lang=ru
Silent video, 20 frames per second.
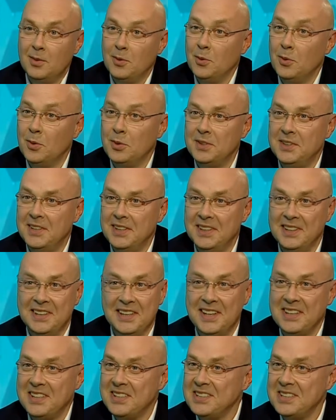Ух ты,
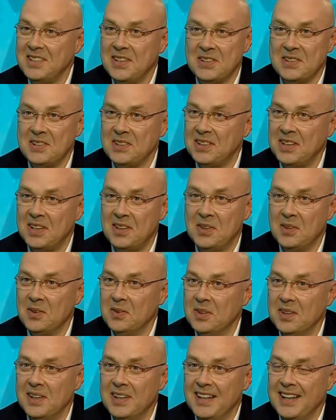я не слышал Да, да
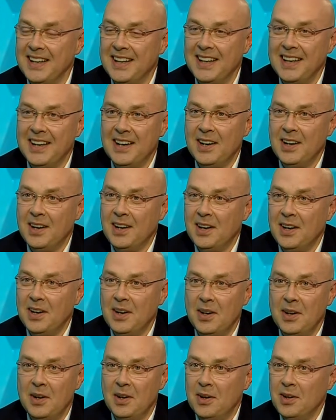говорили все
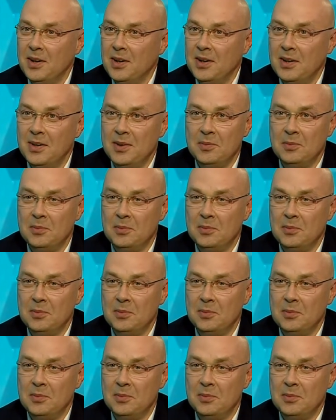редакторы, да.